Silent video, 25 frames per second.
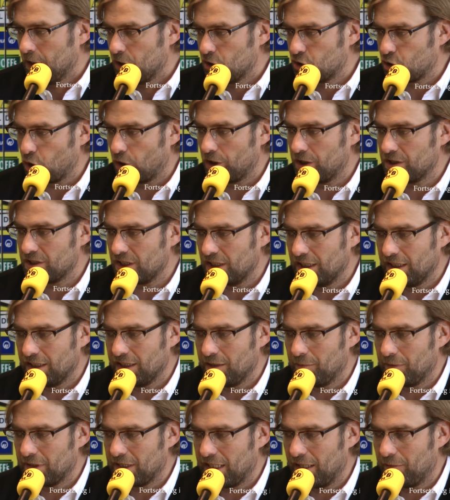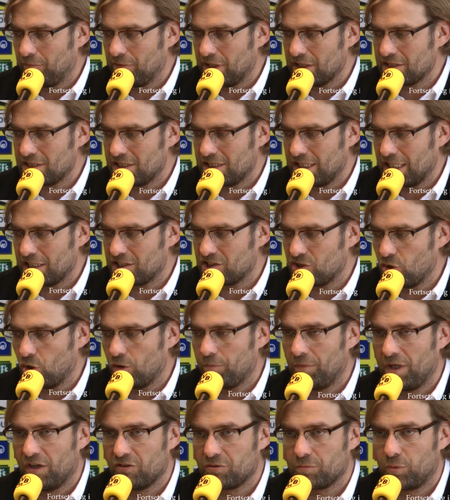sollte es irgendjemand geben, der sich jetzt
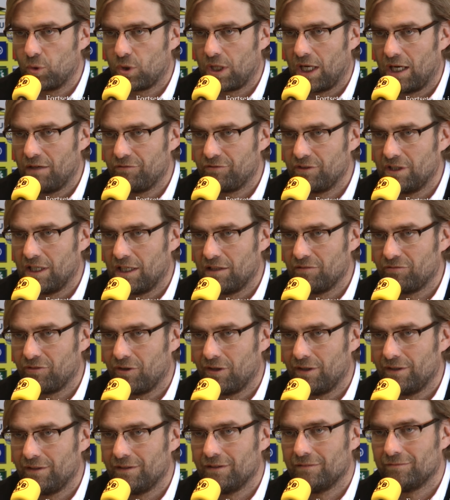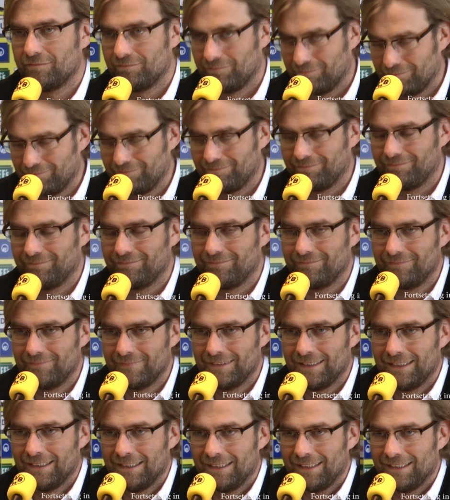noch mehr aufs Pokalfinale freut,
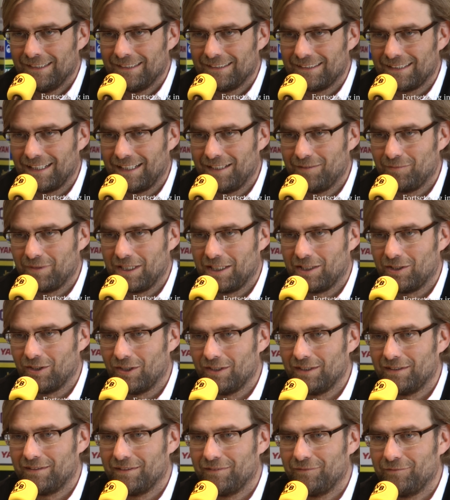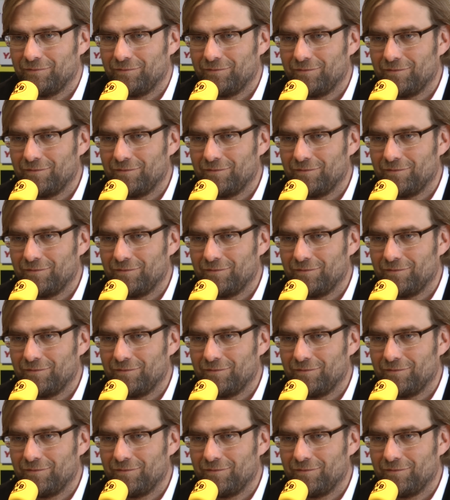sei ihm gegönnt.